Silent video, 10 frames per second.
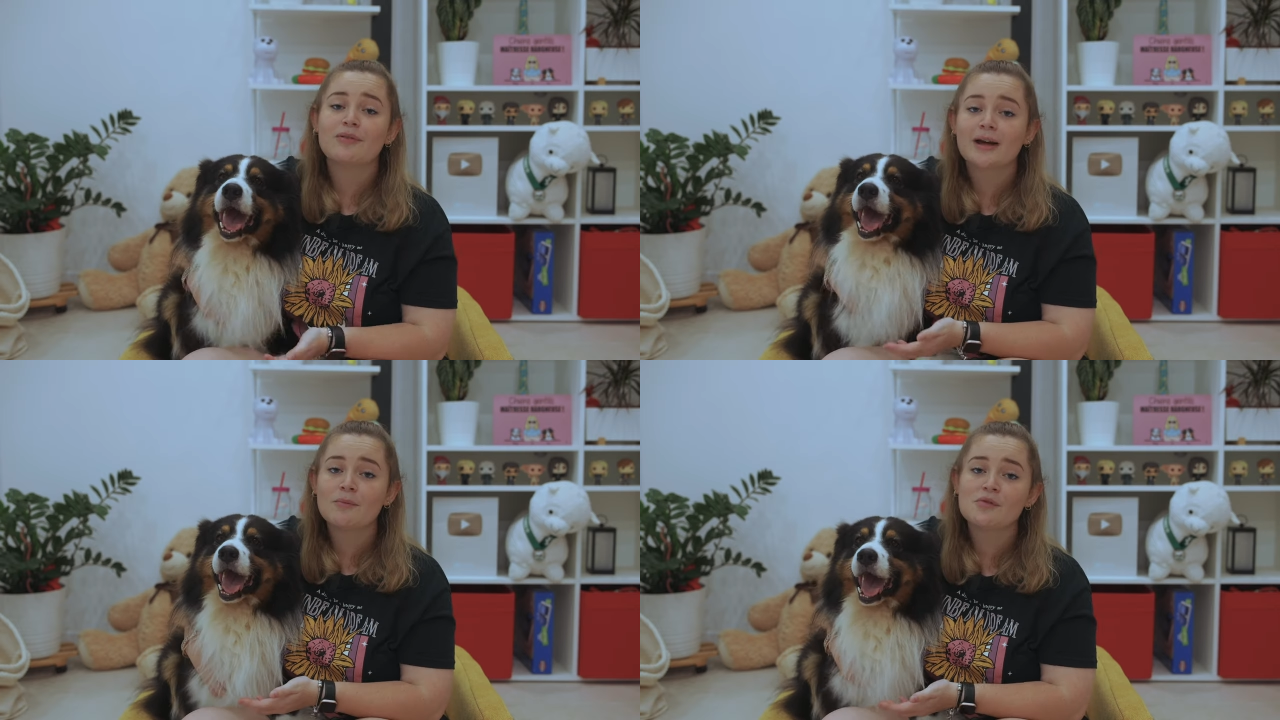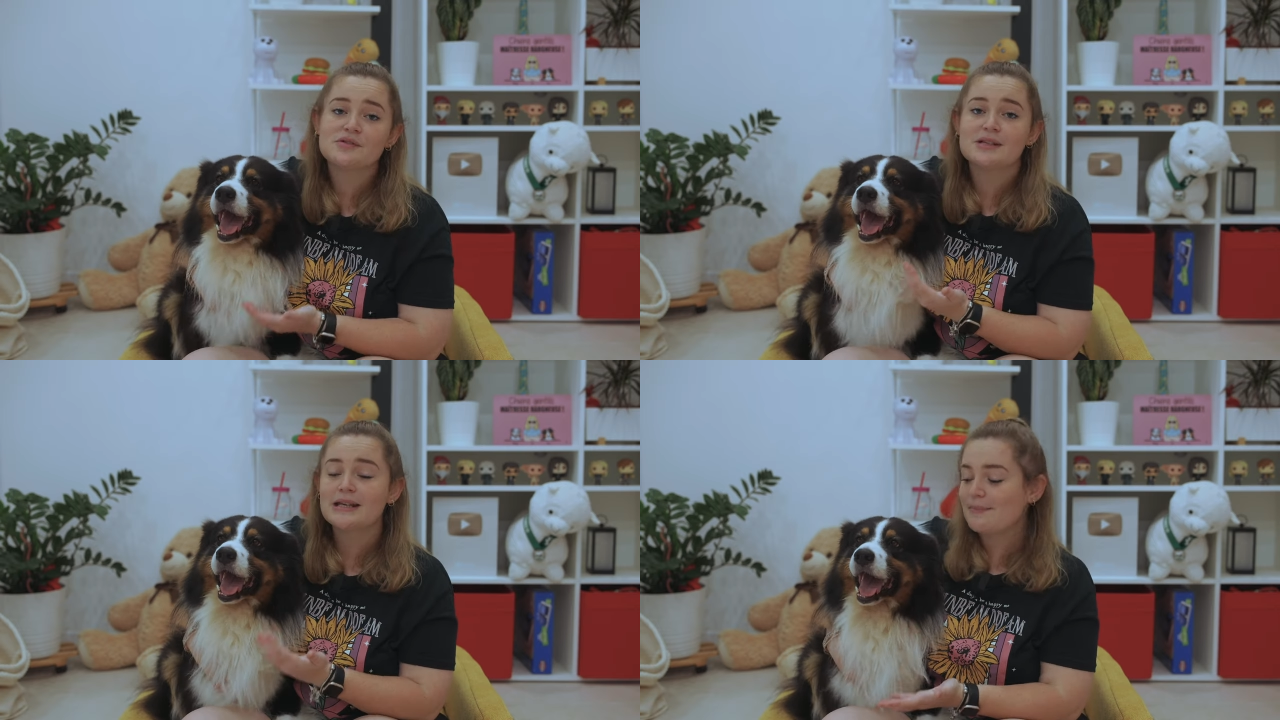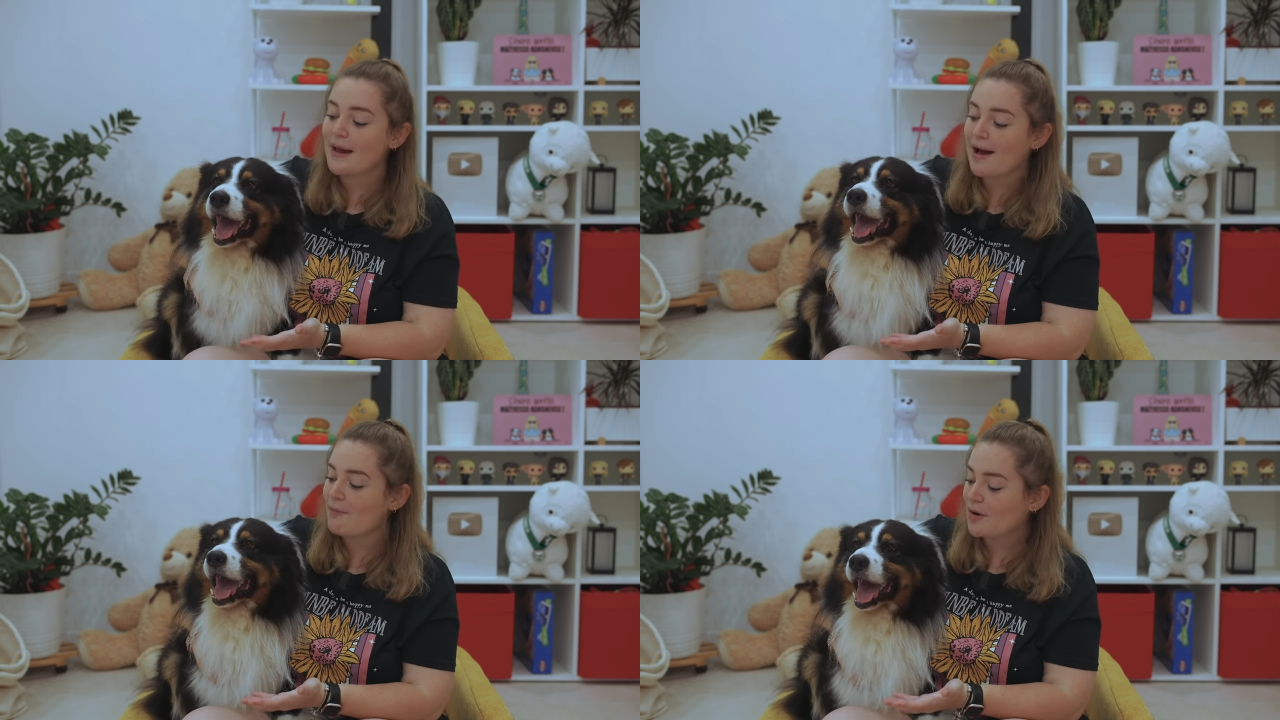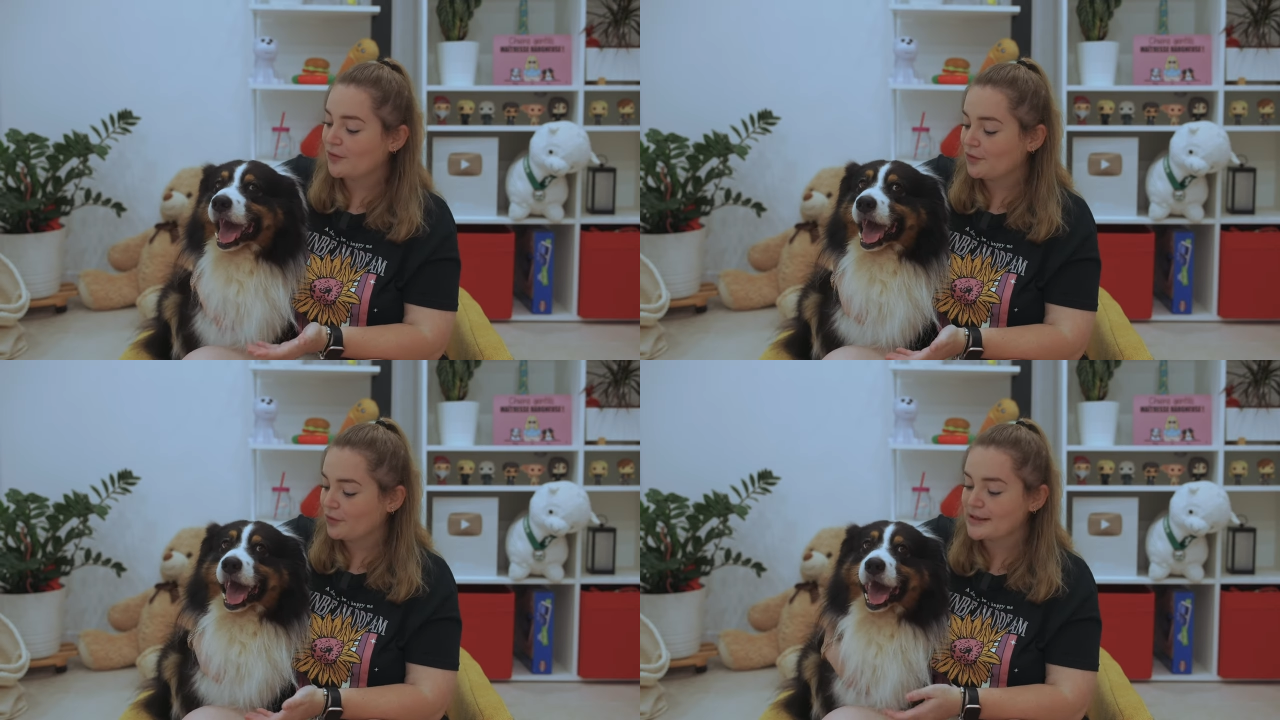Vraiment, c'est hyper
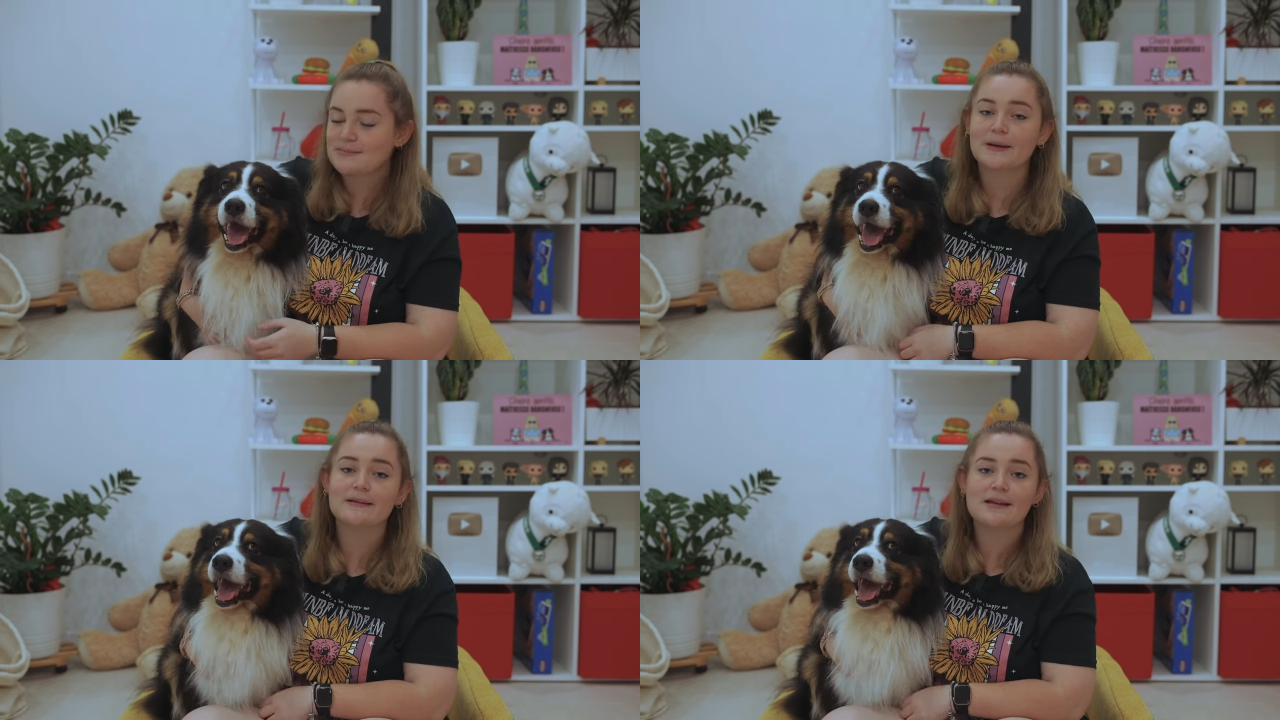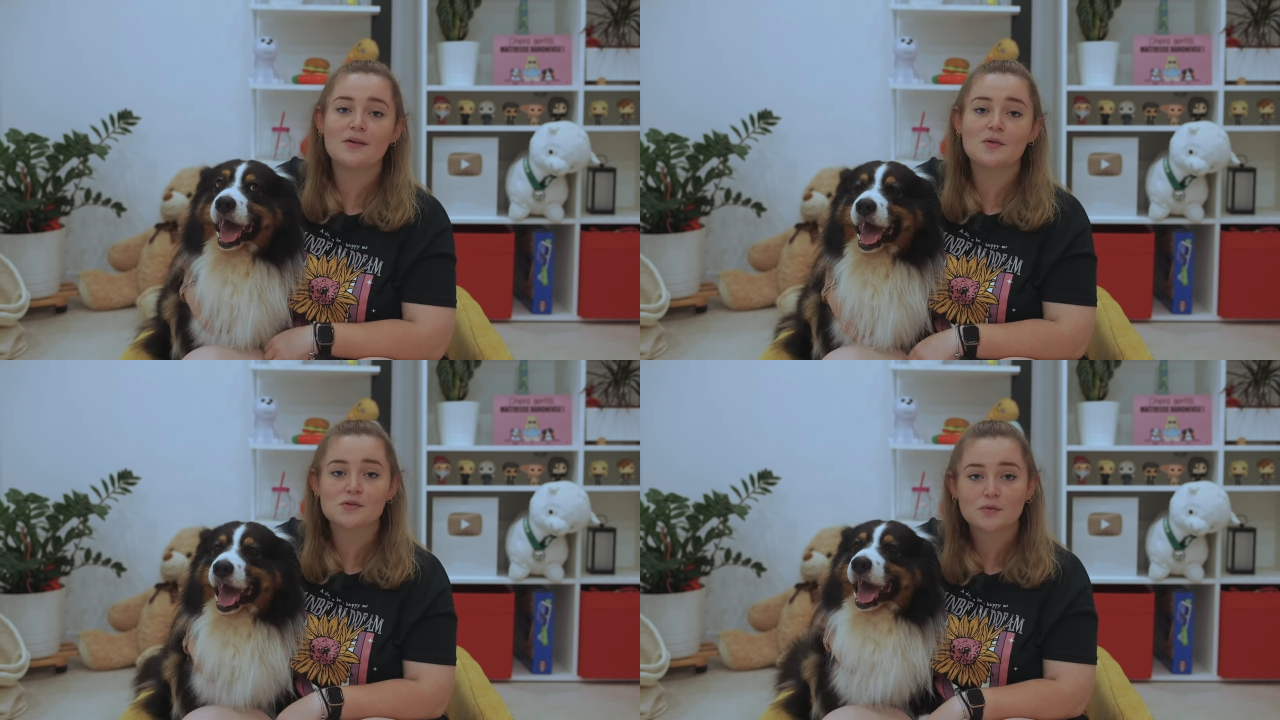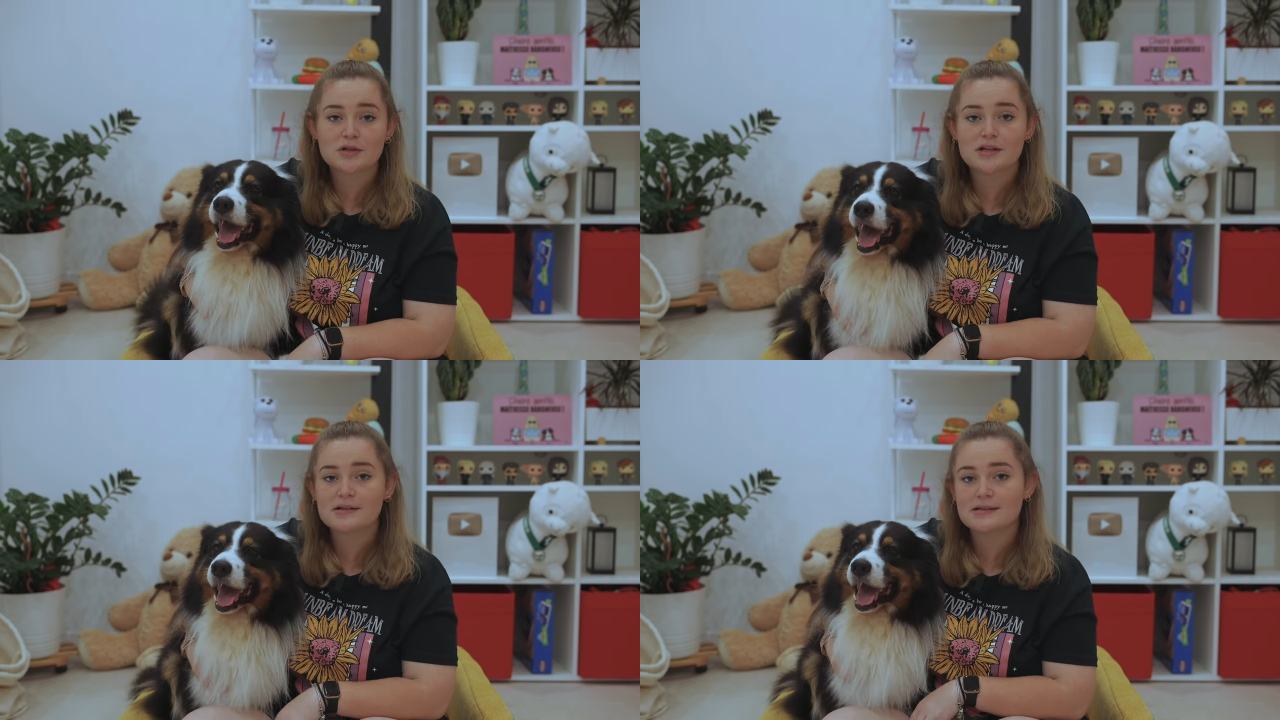important de respecter euh, son chien,